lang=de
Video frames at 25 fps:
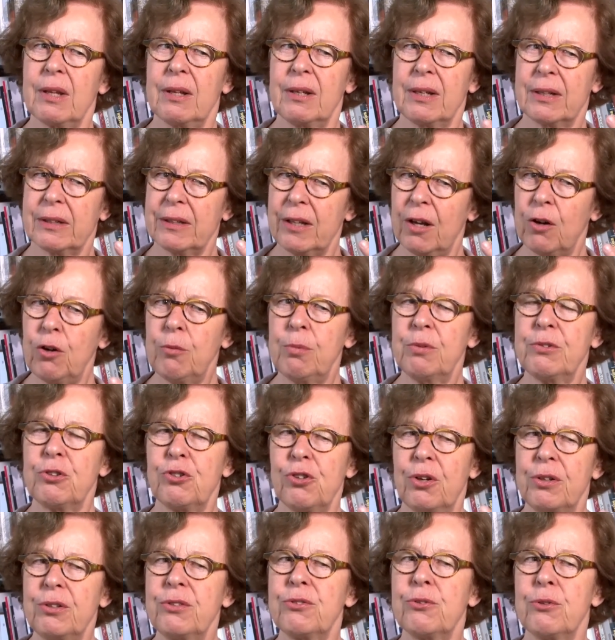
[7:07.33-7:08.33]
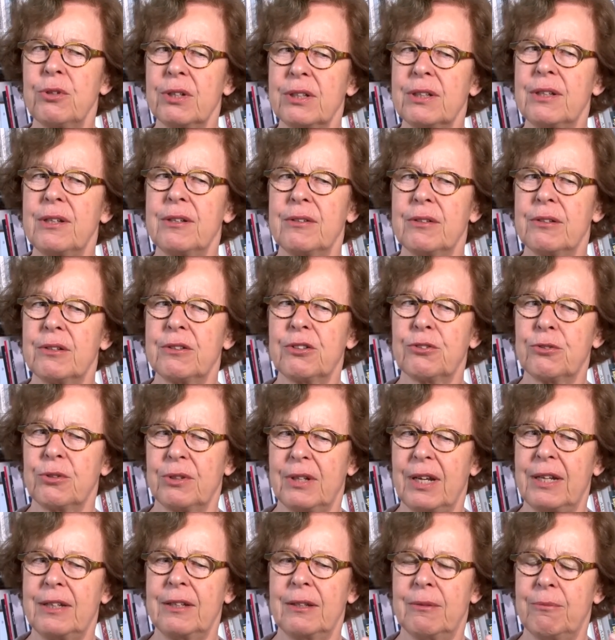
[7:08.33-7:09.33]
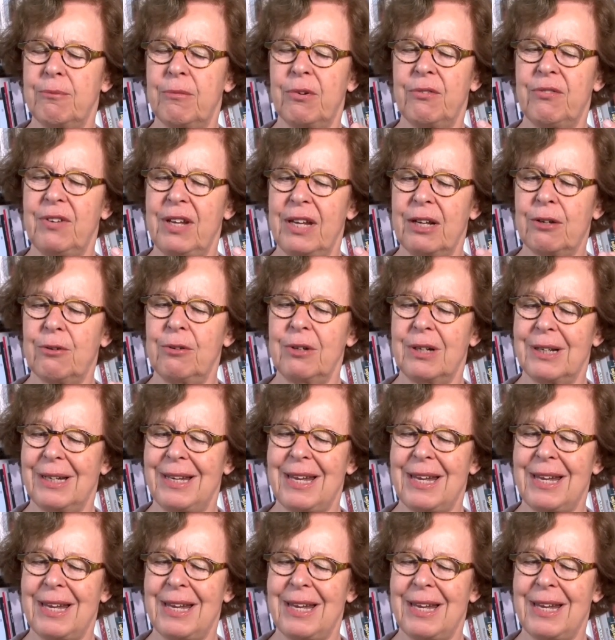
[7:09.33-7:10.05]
ich glaube schon durch diese Studentenbewegung